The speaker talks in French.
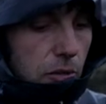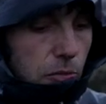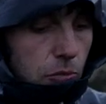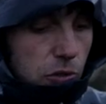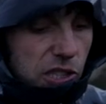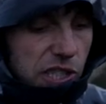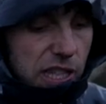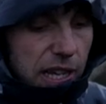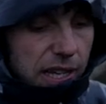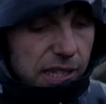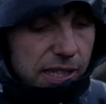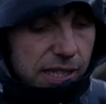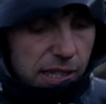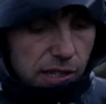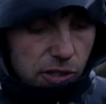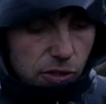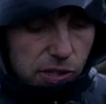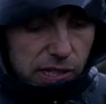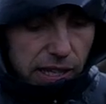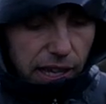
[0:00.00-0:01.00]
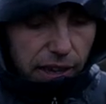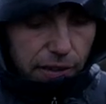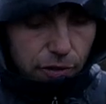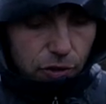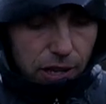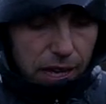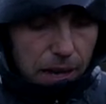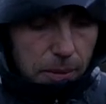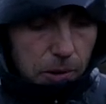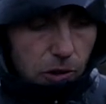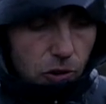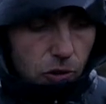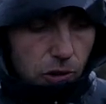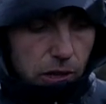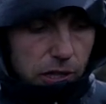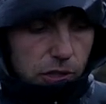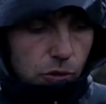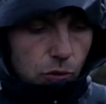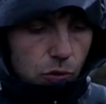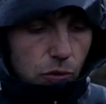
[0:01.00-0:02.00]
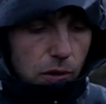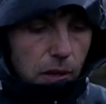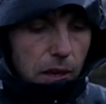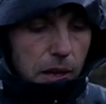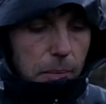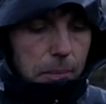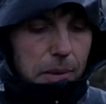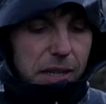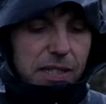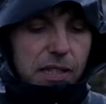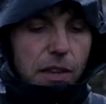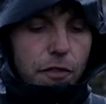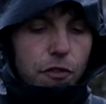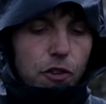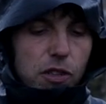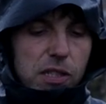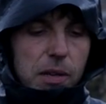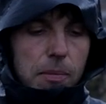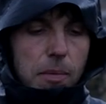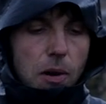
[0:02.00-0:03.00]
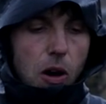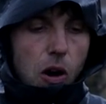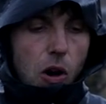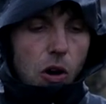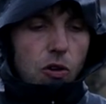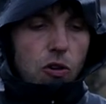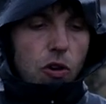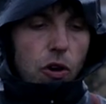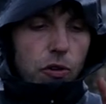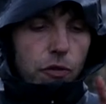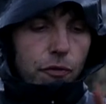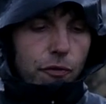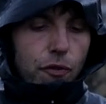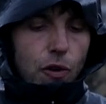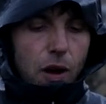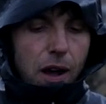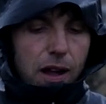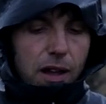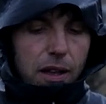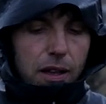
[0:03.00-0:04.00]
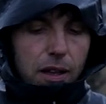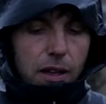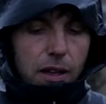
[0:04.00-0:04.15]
mais ce qu'il y a, c'est que c'est révocable encore là-dessus. Mais c'est forcément, encore une fois,